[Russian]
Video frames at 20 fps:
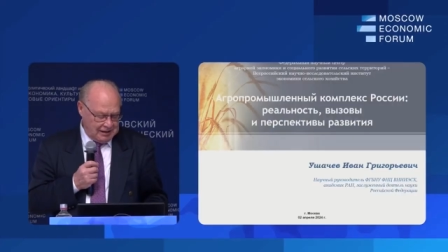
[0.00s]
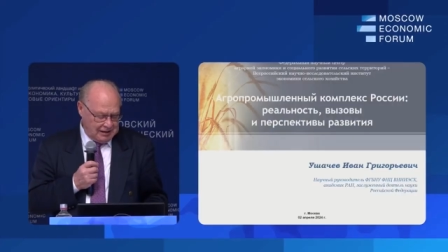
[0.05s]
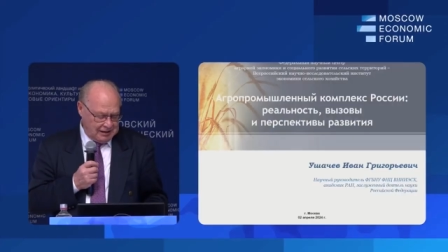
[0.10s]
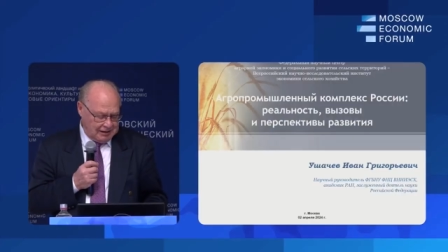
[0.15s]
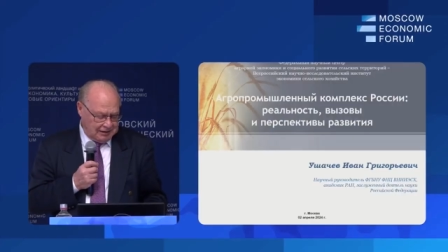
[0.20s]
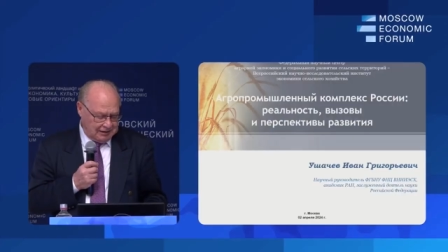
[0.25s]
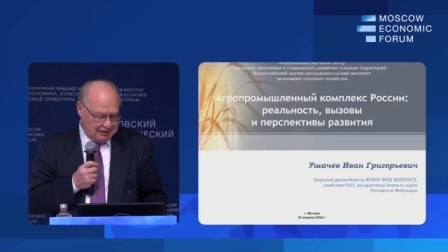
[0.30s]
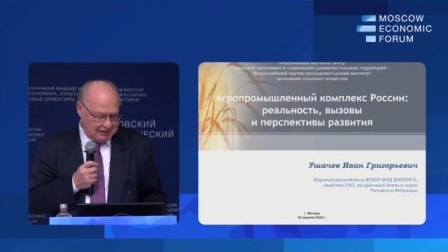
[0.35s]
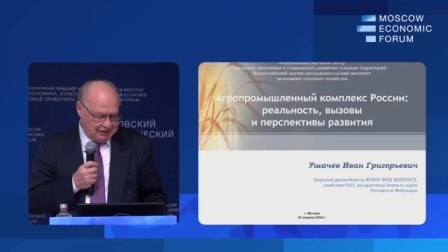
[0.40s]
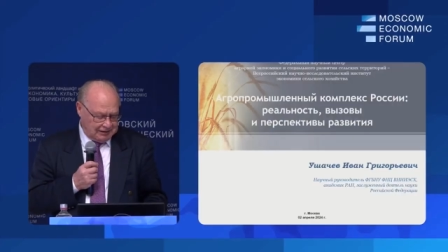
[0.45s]

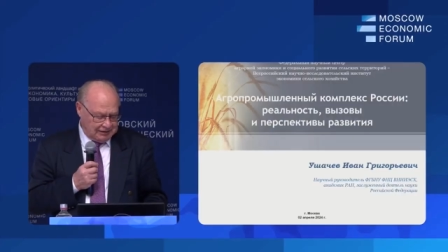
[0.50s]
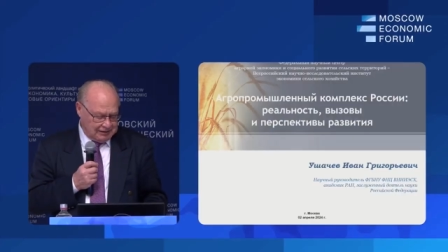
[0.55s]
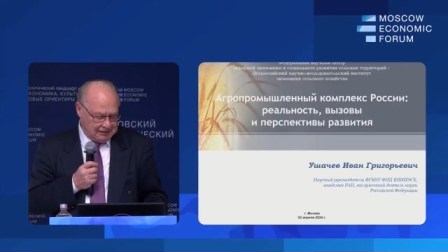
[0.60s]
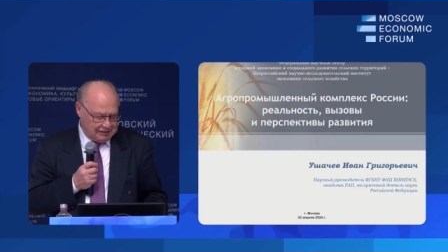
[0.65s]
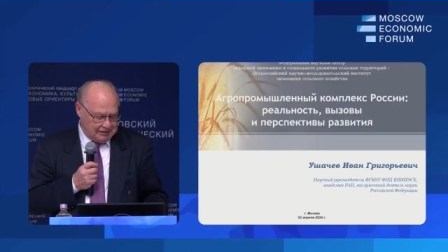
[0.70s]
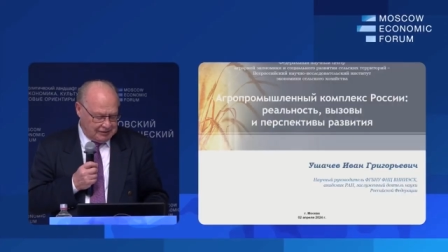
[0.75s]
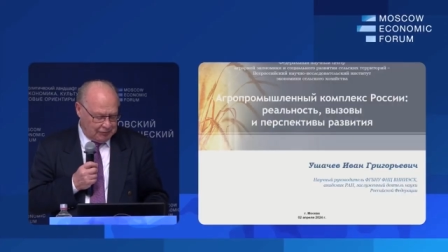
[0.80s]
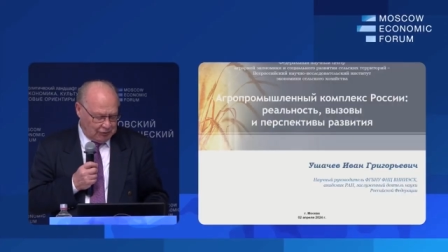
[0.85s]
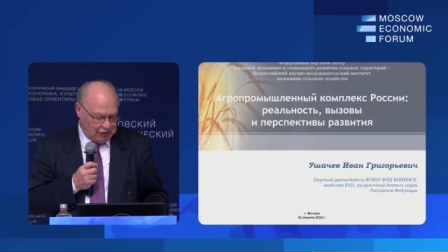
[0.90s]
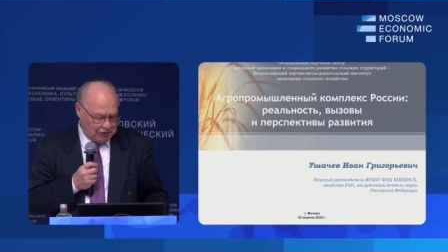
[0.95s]
э,
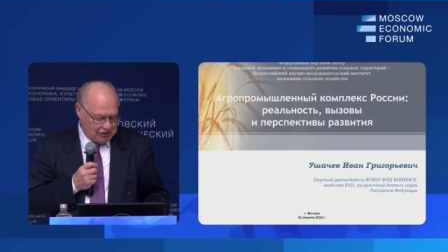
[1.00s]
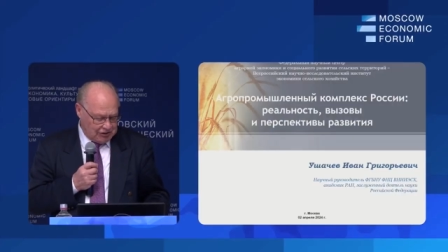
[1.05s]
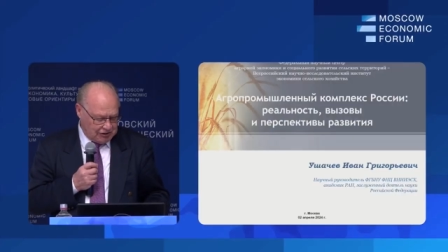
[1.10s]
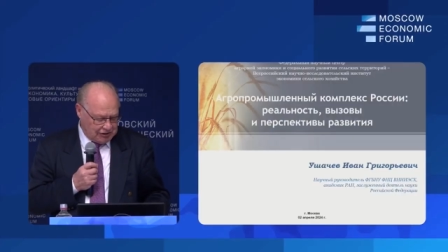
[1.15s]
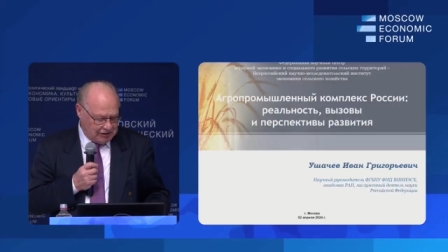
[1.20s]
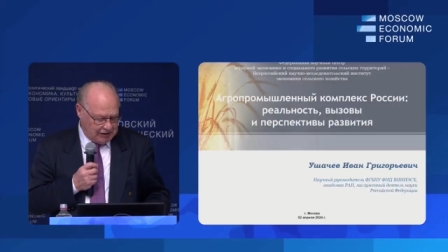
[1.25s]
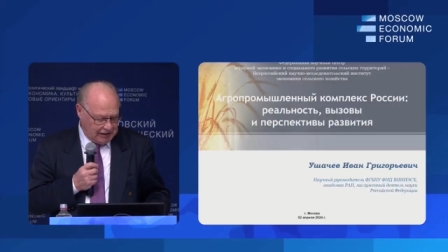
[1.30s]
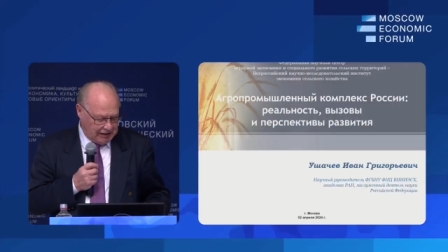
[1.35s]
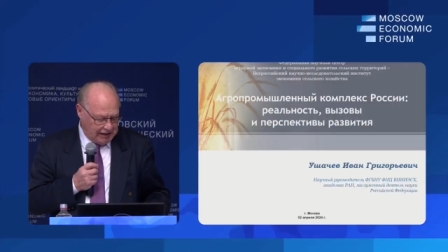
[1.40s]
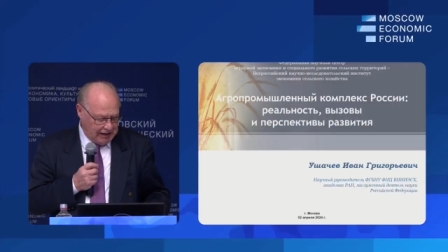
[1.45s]

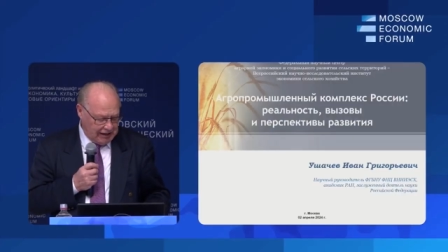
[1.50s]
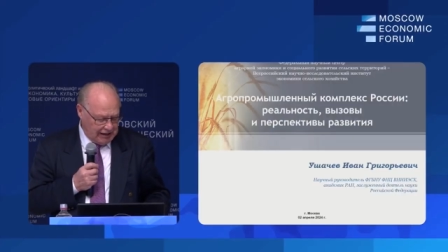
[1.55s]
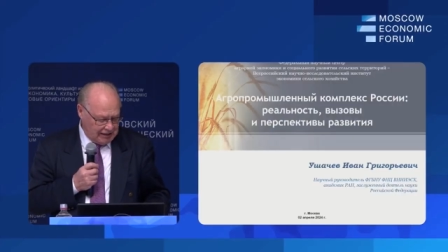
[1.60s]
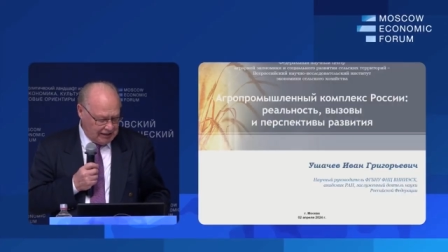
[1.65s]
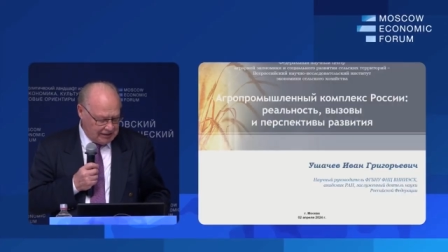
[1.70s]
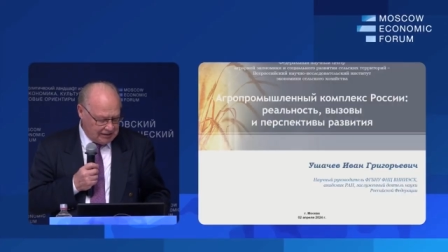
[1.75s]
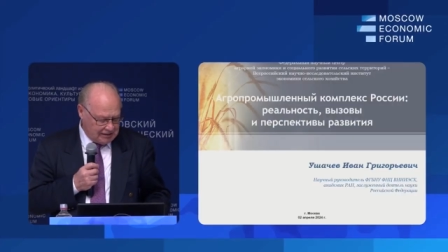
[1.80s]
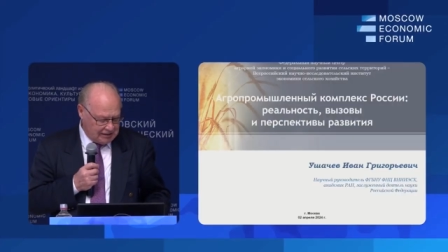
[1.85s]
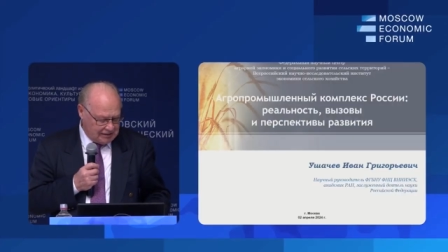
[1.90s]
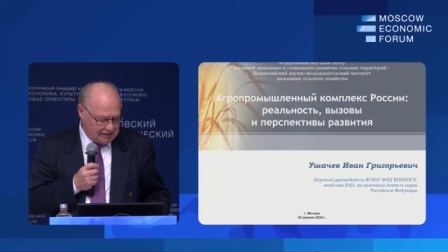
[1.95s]
сегодняшняя
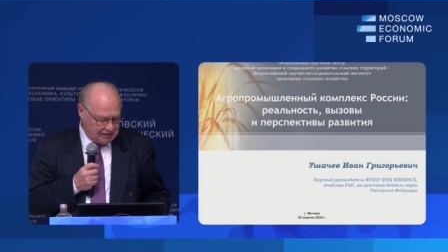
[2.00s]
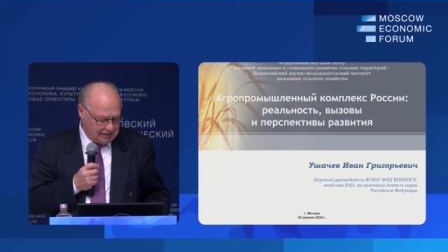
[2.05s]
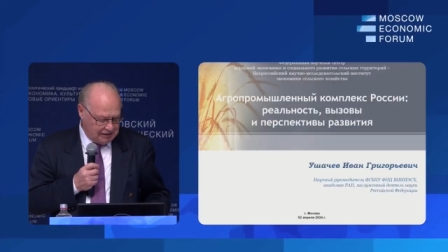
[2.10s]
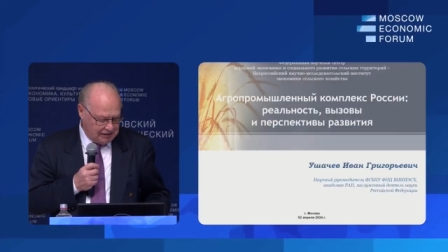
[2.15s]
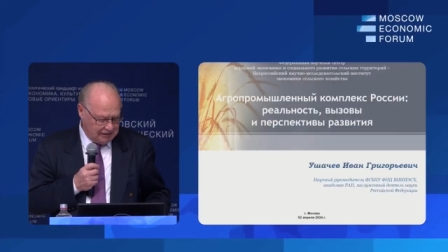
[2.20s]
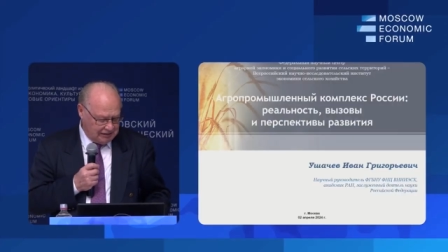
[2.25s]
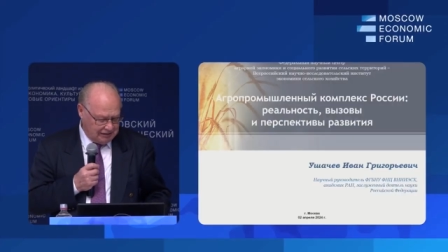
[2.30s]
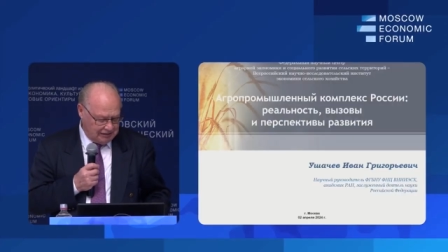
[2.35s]
реальность